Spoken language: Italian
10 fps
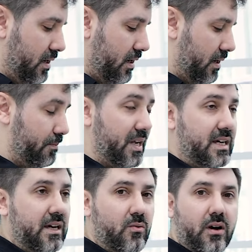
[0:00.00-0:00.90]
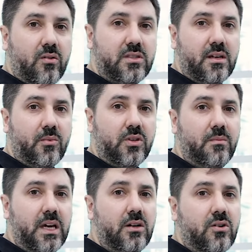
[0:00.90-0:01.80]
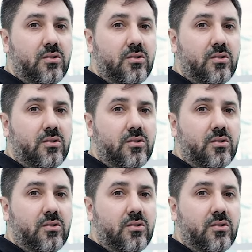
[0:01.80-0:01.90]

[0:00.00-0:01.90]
eh, perché qua costiamo di meno?